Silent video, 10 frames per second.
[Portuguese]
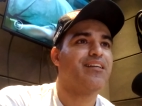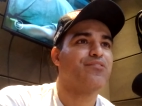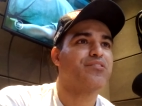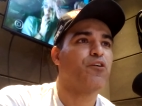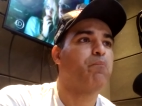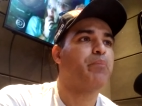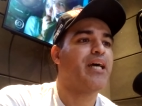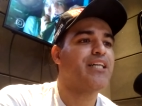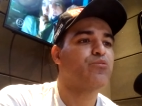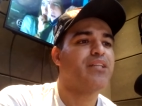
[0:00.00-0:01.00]
é, no seu
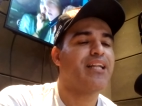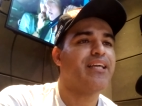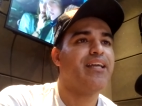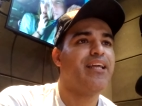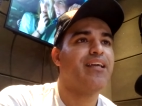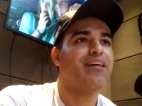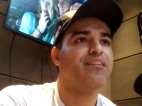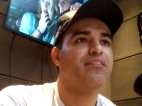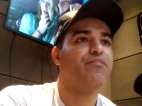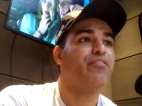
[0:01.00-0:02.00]
pranto de alegria,
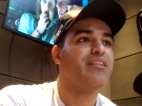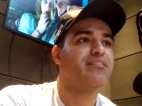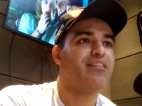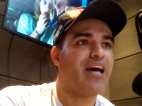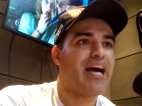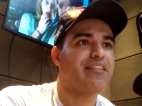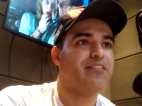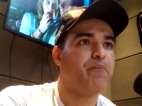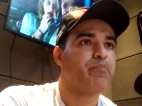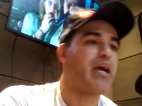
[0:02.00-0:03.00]
de, de felicidade,